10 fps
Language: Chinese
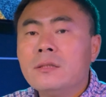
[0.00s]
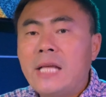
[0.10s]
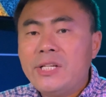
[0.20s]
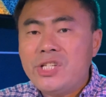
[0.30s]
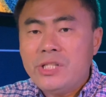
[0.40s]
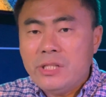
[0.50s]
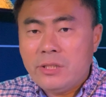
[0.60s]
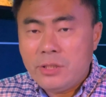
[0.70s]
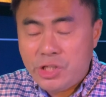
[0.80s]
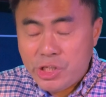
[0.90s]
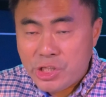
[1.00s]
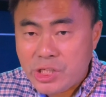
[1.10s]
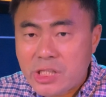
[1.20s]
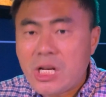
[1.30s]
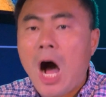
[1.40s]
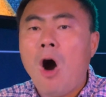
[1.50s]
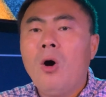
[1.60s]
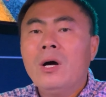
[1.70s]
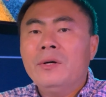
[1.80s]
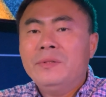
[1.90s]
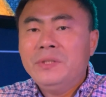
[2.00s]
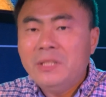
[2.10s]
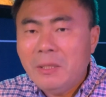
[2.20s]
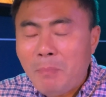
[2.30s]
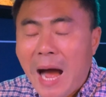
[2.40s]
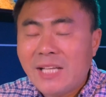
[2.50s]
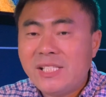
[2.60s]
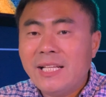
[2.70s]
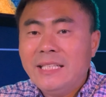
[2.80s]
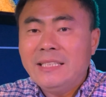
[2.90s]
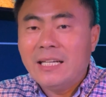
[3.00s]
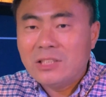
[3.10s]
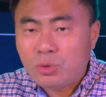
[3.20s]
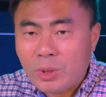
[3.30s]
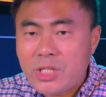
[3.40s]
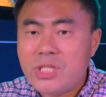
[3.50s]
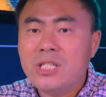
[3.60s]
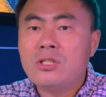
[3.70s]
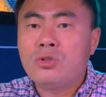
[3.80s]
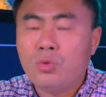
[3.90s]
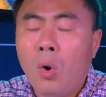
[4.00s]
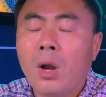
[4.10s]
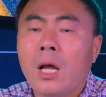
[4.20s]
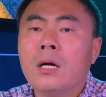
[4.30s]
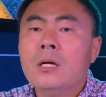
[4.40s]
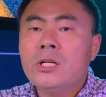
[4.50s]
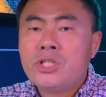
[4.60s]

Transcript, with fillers: 但是至少你把现在你能做的事情做了，